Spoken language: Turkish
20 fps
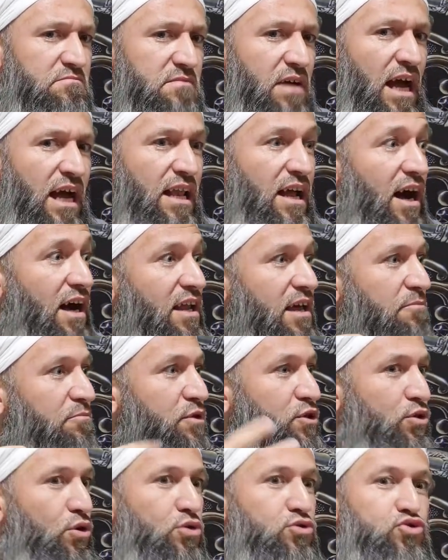El alem bir
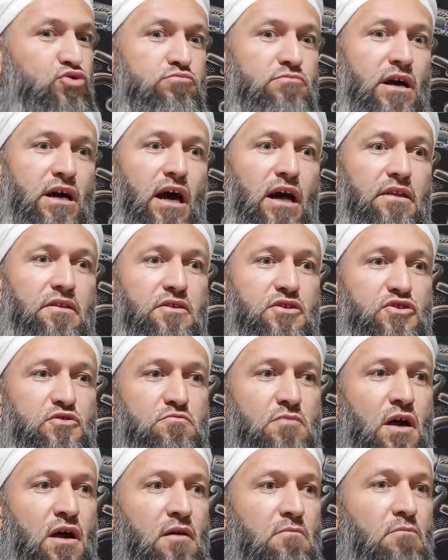görsün be kardeşim.
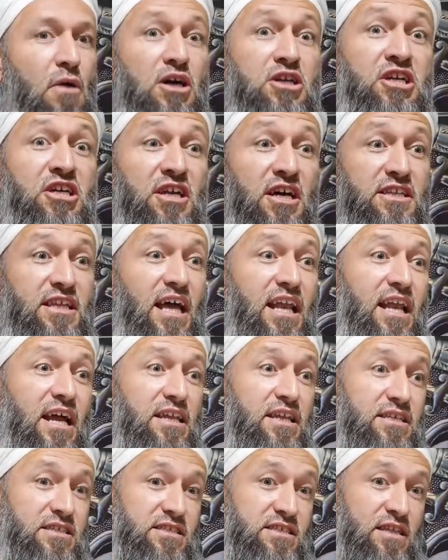Makina derlerdi
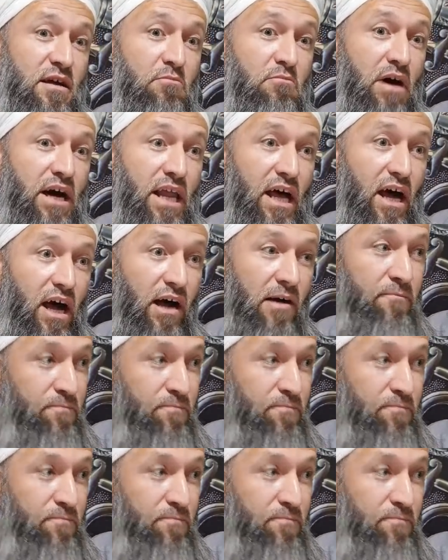eskiden bana.